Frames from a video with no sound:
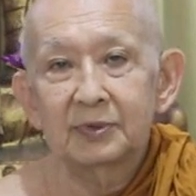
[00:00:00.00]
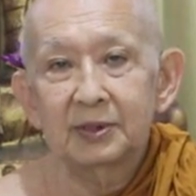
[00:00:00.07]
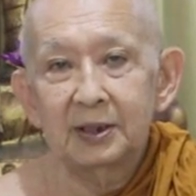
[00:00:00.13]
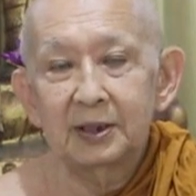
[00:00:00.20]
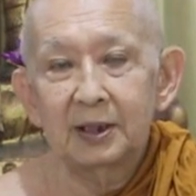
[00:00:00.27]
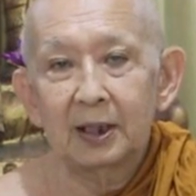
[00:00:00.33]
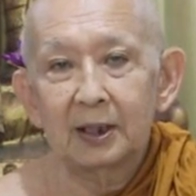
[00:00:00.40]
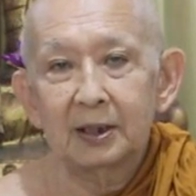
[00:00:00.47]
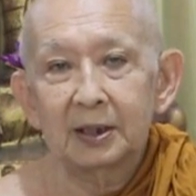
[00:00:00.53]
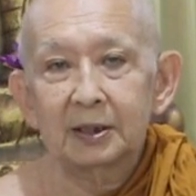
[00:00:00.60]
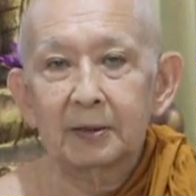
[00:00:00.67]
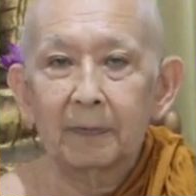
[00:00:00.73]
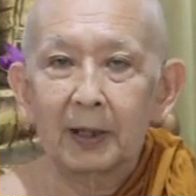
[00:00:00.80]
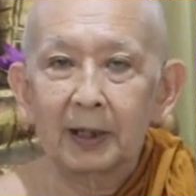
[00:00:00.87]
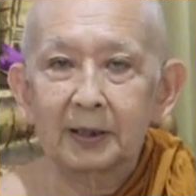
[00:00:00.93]
tidak
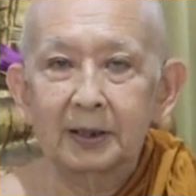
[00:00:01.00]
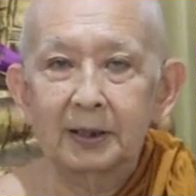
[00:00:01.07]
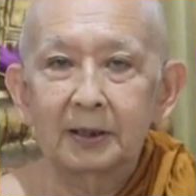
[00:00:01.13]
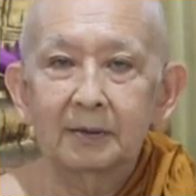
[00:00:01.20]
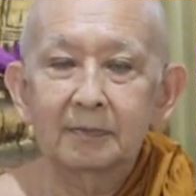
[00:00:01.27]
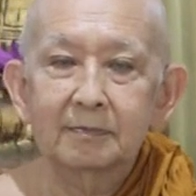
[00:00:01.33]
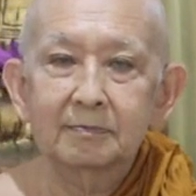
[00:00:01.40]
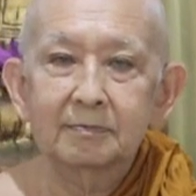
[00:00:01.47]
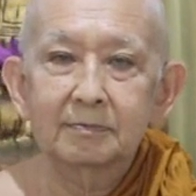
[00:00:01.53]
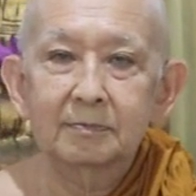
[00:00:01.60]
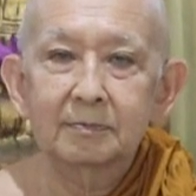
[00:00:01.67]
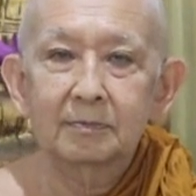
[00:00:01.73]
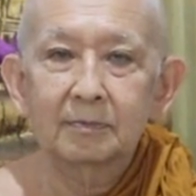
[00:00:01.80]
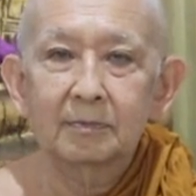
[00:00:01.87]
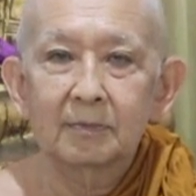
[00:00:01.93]
ditepati.
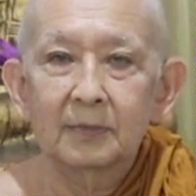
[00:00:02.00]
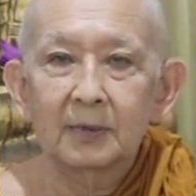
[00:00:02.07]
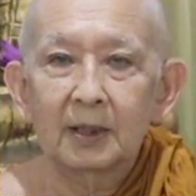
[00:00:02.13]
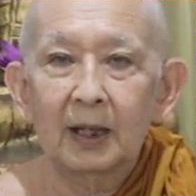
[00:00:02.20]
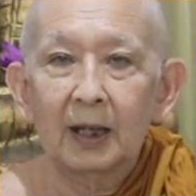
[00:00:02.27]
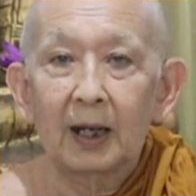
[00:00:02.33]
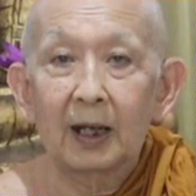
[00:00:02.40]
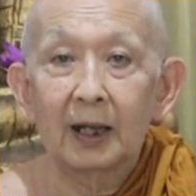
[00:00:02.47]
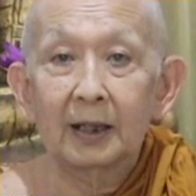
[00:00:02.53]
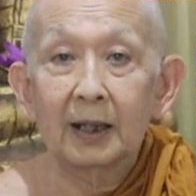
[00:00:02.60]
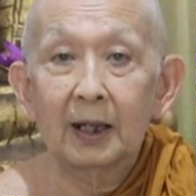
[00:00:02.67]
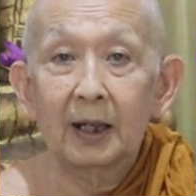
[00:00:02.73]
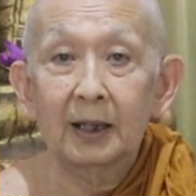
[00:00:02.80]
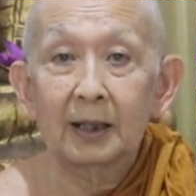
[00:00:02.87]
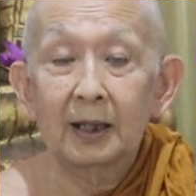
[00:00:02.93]

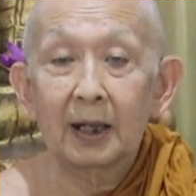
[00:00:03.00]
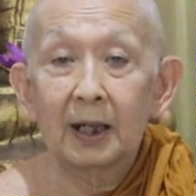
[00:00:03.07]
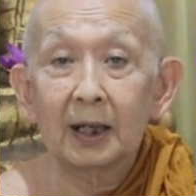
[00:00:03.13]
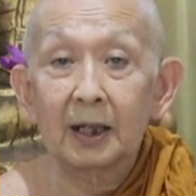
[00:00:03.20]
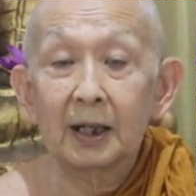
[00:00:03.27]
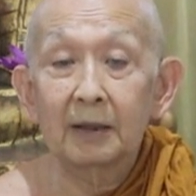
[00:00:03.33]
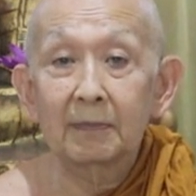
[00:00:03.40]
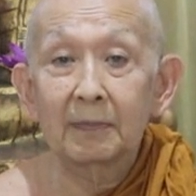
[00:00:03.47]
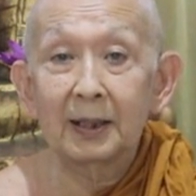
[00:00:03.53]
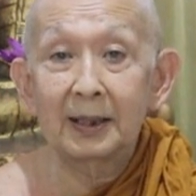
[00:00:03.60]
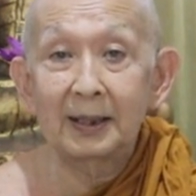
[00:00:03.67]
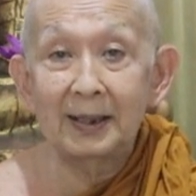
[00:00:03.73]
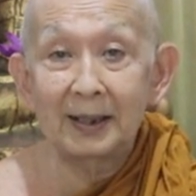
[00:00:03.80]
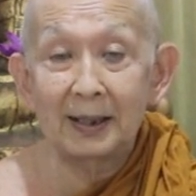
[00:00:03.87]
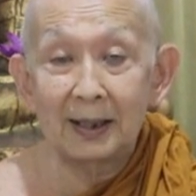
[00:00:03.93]
Anak-anak akan
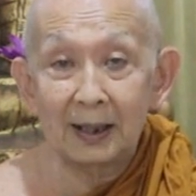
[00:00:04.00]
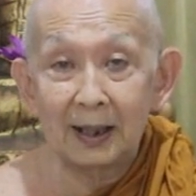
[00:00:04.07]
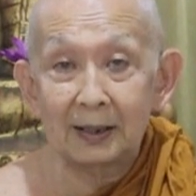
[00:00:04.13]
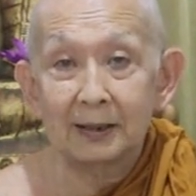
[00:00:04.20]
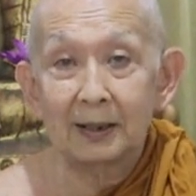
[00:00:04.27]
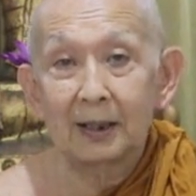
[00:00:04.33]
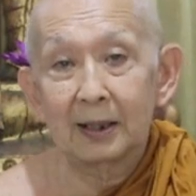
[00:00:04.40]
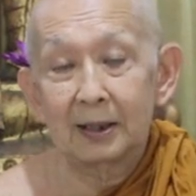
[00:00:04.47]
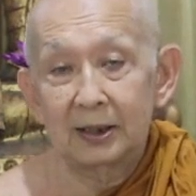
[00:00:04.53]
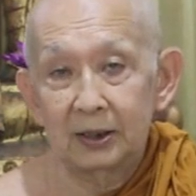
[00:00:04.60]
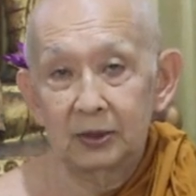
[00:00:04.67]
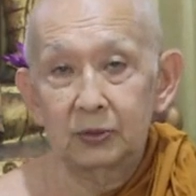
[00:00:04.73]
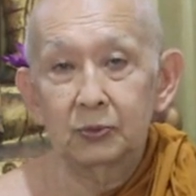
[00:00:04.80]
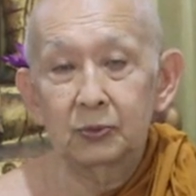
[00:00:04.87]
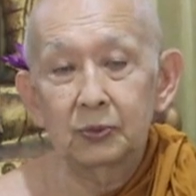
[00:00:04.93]
mengingat hal
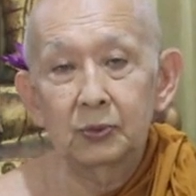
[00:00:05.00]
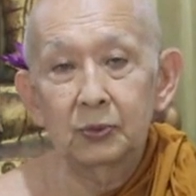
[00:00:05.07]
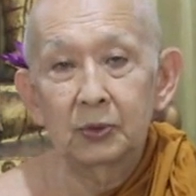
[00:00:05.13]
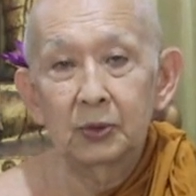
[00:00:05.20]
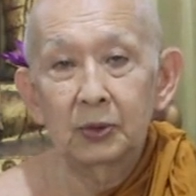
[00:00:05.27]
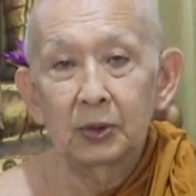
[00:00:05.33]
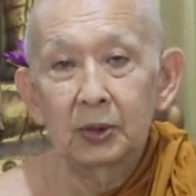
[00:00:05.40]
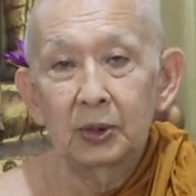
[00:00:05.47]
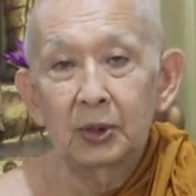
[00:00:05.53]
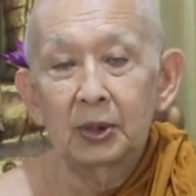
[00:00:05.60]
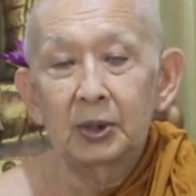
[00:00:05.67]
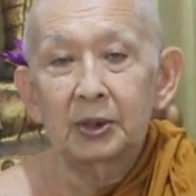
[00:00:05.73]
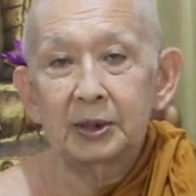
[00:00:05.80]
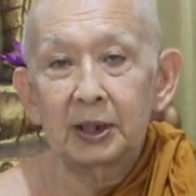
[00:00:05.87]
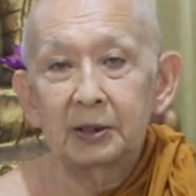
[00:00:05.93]
itu
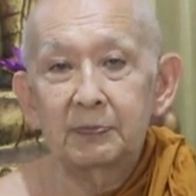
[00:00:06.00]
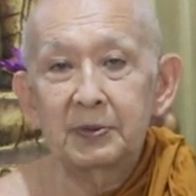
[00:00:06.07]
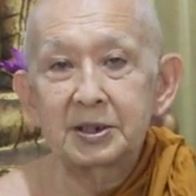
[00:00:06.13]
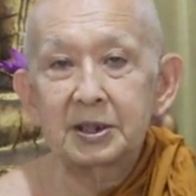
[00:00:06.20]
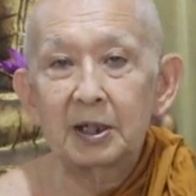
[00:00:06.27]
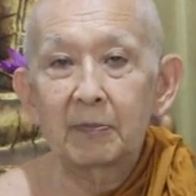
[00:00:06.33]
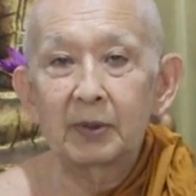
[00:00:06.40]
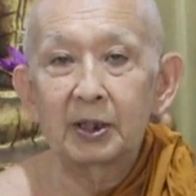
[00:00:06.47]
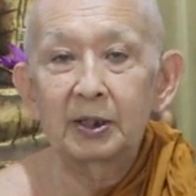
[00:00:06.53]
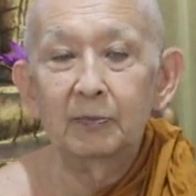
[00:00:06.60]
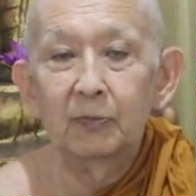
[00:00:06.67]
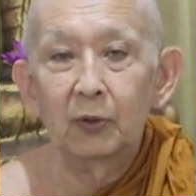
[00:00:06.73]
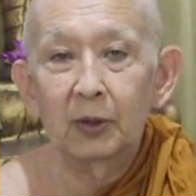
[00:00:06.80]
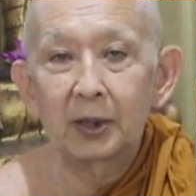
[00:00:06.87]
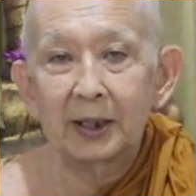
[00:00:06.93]
dan bisa
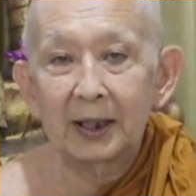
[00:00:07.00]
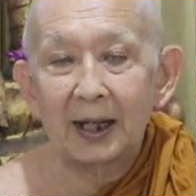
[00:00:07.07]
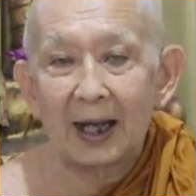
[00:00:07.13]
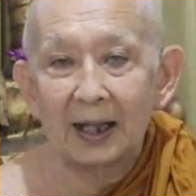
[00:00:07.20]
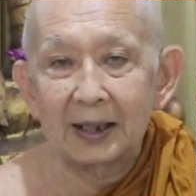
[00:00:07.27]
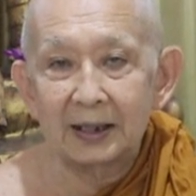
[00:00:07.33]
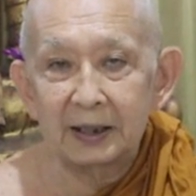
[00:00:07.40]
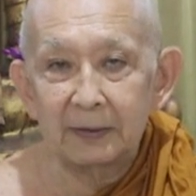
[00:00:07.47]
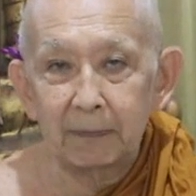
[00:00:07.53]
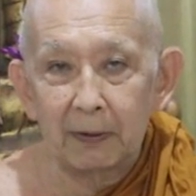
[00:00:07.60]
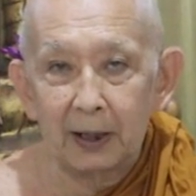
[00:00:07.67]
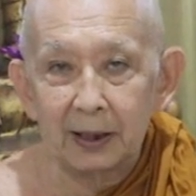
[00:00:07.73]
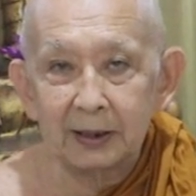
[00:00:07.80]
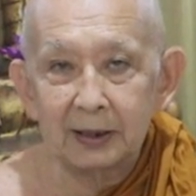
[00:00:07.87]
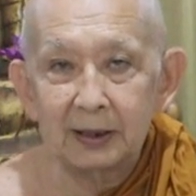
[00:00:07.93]
menimbulkan
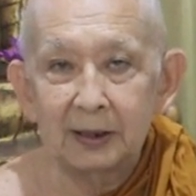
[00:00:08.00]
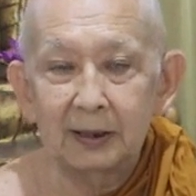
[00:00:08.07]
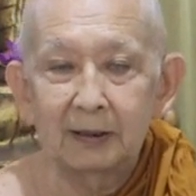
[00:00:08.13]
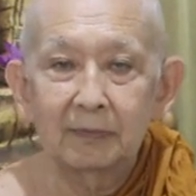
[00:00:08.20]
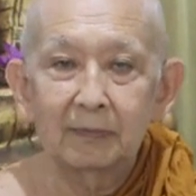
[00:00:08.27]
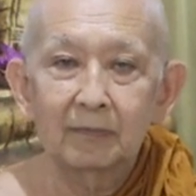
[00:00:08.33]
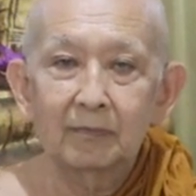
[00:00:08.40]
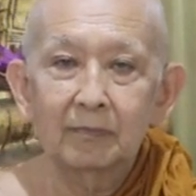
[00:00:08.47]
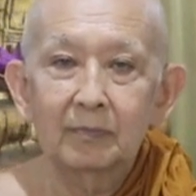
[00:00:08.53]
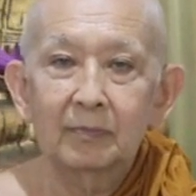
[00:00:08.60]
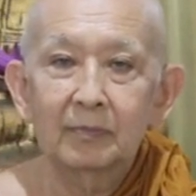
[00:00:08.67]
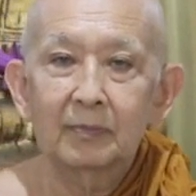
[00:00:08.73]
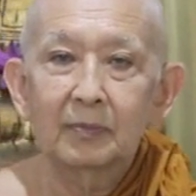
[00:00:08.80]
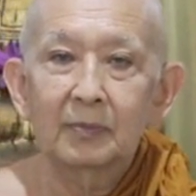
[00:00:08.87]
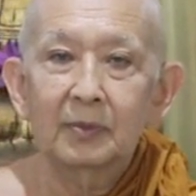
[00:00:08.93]
antipati
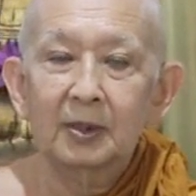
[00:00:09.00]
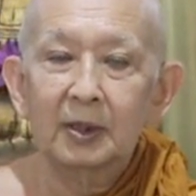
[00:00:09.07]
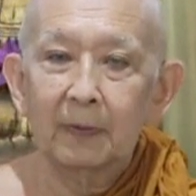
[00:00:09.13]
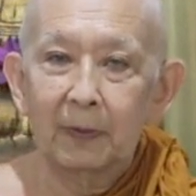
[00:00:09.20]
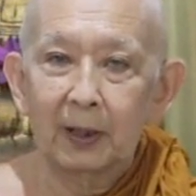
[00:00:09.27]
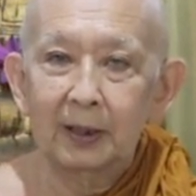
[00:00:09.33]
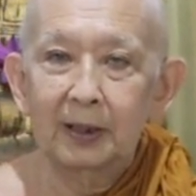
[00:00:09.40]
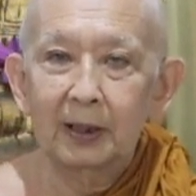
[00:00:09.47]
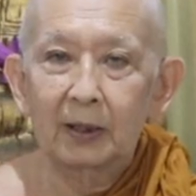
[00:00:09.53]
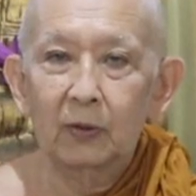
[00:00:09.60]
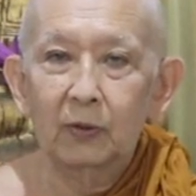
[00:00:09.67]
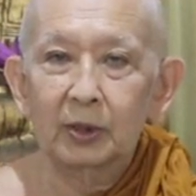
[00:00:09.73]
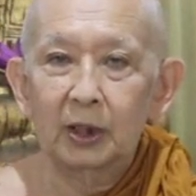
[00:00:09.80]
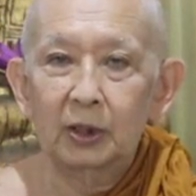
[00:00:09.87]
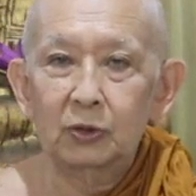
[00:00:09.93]
kepada
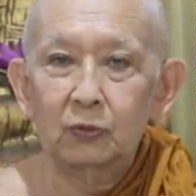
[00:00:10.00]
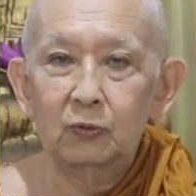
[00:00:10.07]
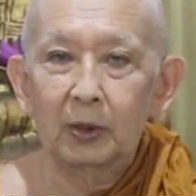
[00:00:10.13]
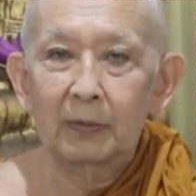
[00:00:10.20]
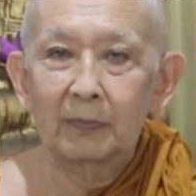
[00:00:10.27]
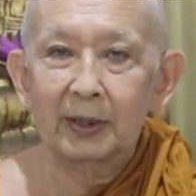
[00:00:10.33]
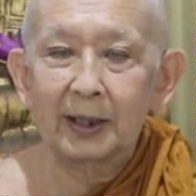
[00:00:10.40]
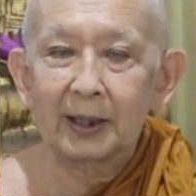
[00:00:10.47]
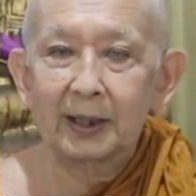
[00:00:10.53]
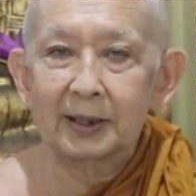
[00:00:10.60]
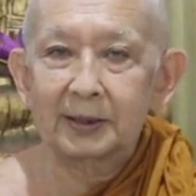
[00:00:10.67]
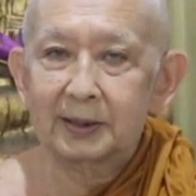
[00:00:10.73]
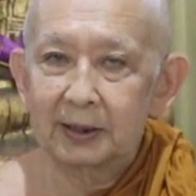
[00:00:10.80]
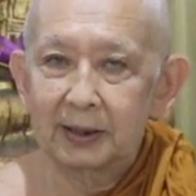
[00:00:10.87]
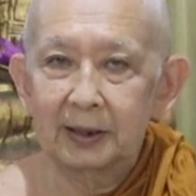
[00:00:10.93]
orang tua mereka
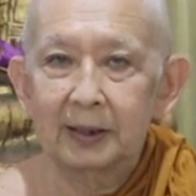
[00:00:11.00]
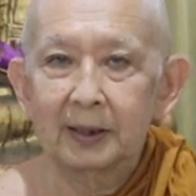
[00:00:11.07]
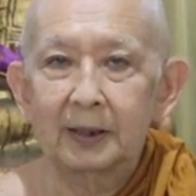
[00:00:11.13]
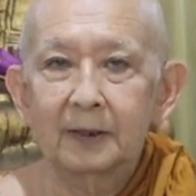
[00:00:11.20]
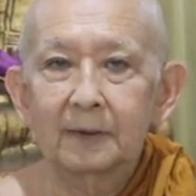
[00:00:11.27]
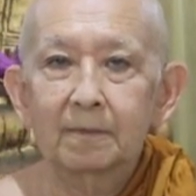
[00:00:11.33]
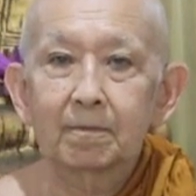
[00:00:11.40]
sendiri.